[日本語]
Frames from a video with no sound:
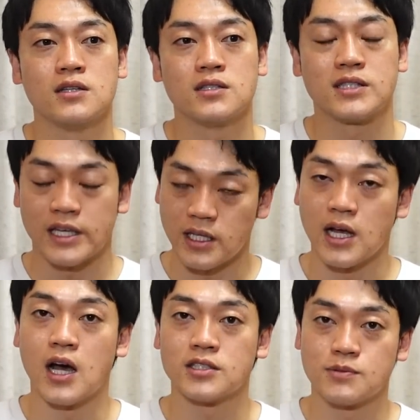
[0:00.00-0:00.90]
素敵
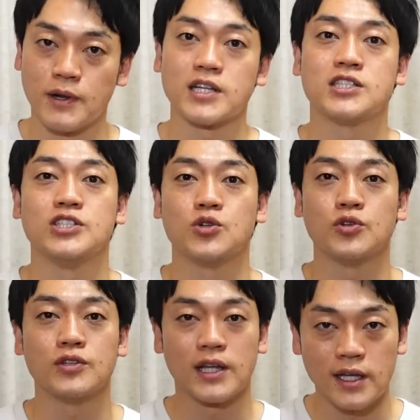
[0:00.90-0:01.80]
な素晴らしい女
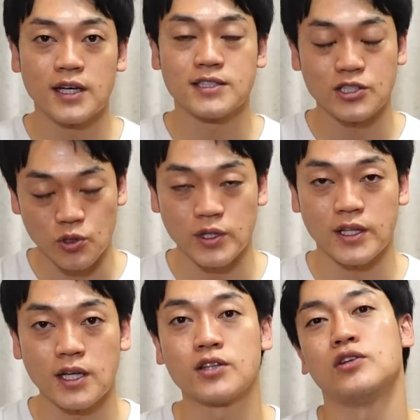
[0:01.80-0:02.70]
優だな座長
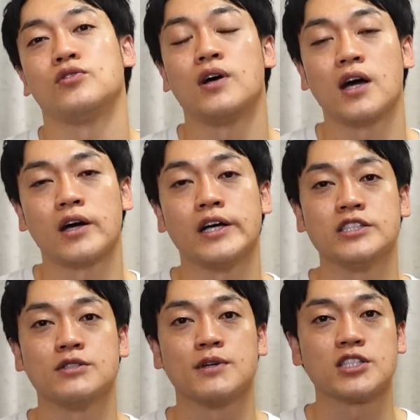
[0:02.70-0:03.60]
だなっていうのは
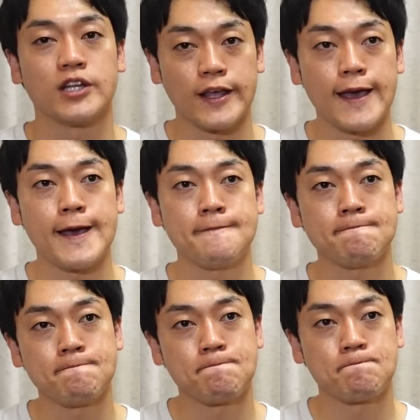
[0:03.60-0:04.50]
感じましたね